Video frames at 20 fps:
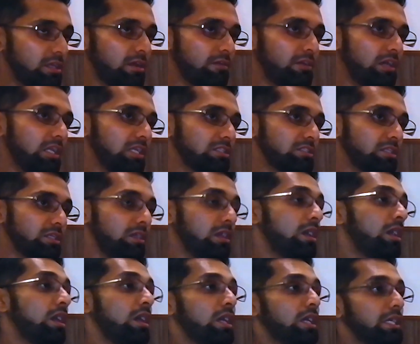के हवाले से
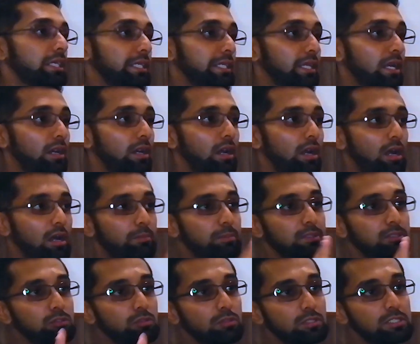या आप
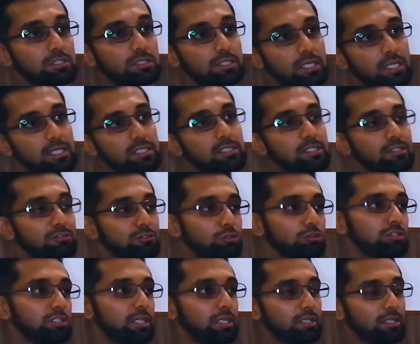इसको इस तरीके से
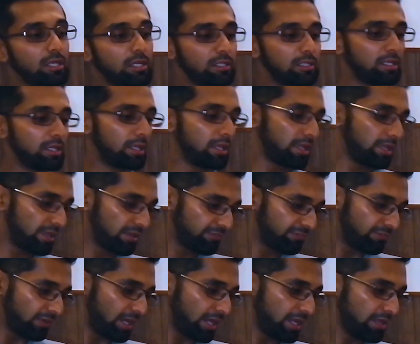एसोसिएट कर दें कि
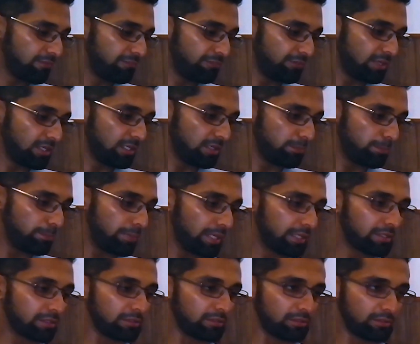इफ़ आई फील
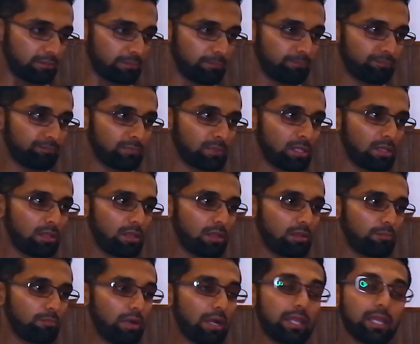बेटर
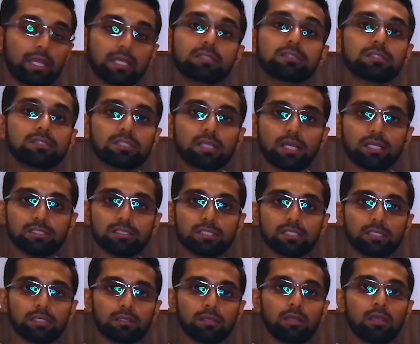बाई
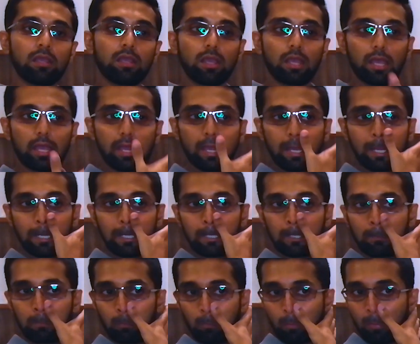एक्सरसाइजिंग
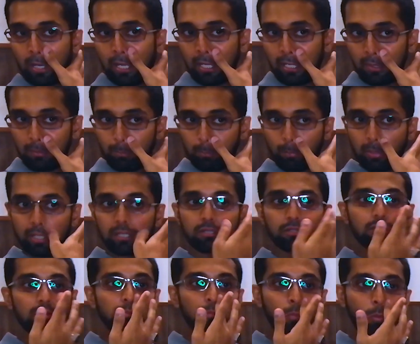and my
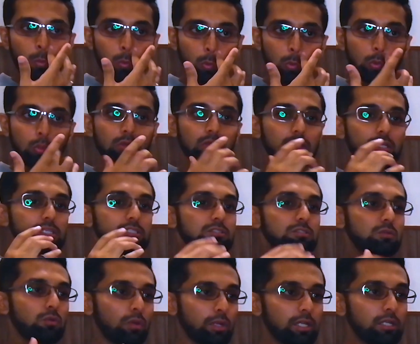better mood is
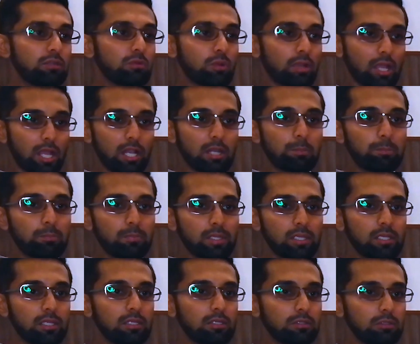going to help
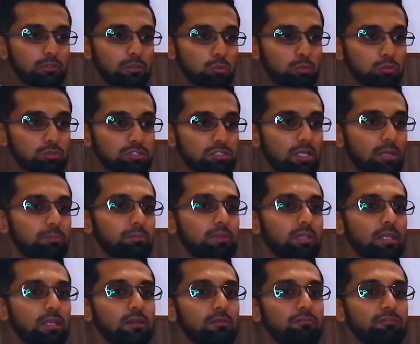me do
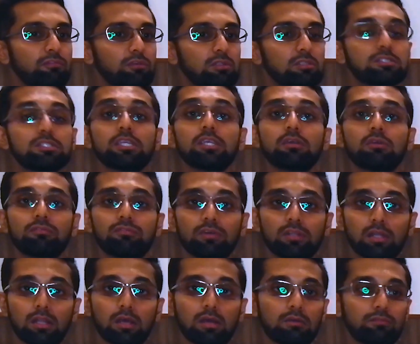something for the sake of
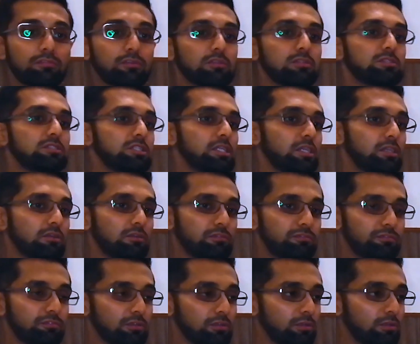Allah, for the sake
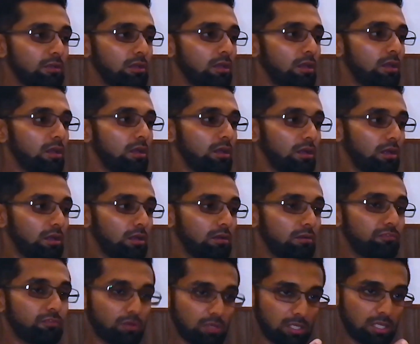of, uh, uh,
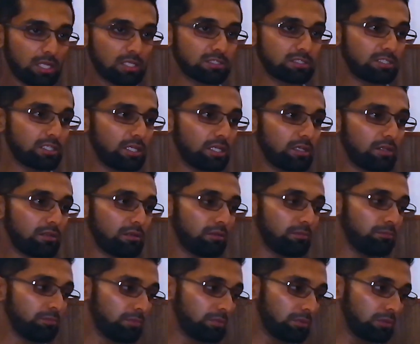for Allah's sake,
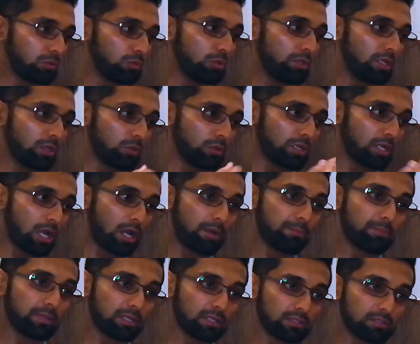कोई ना कोई
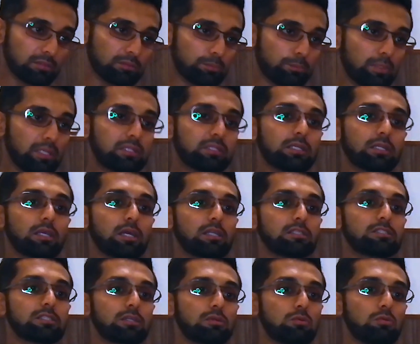काम है बेहतर कर
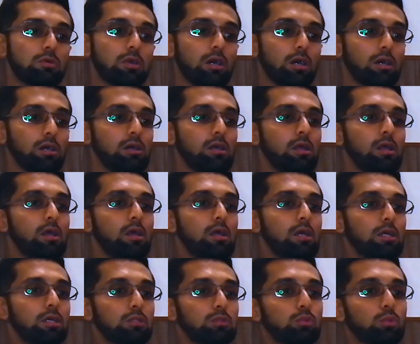सकूंगा
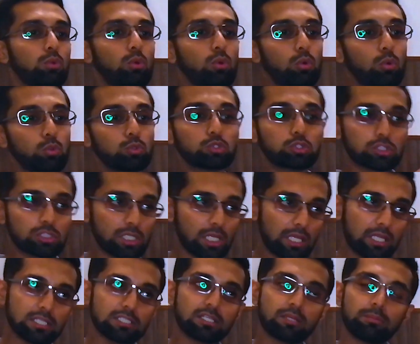तो उस
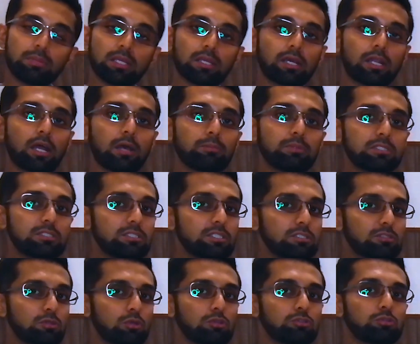तरीके से भी अगर आप इस
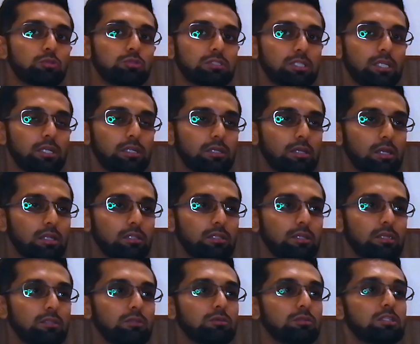चीज़ को एसोसिएट कर
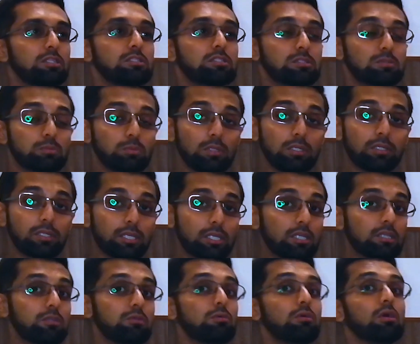दें तो दिस विल
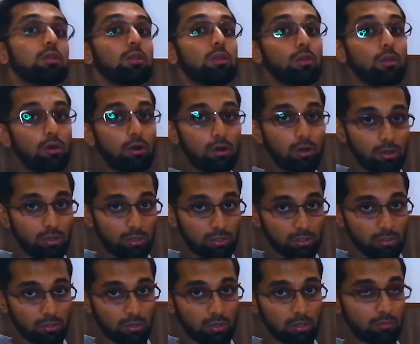टेक यू अ
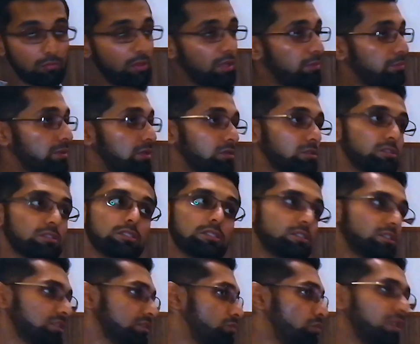लॉन्ग लॉन्ग वे बिकॉज
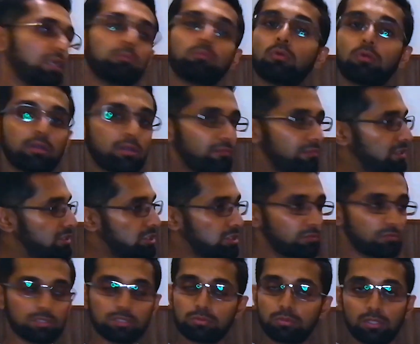दिस इज़ वन
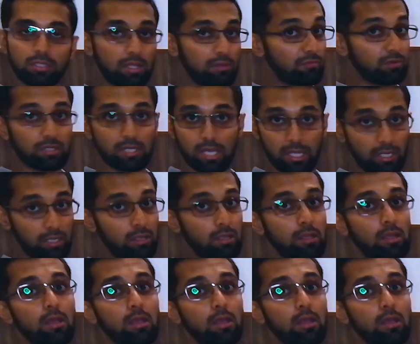मोटिवेशन विच विल नेवर डाई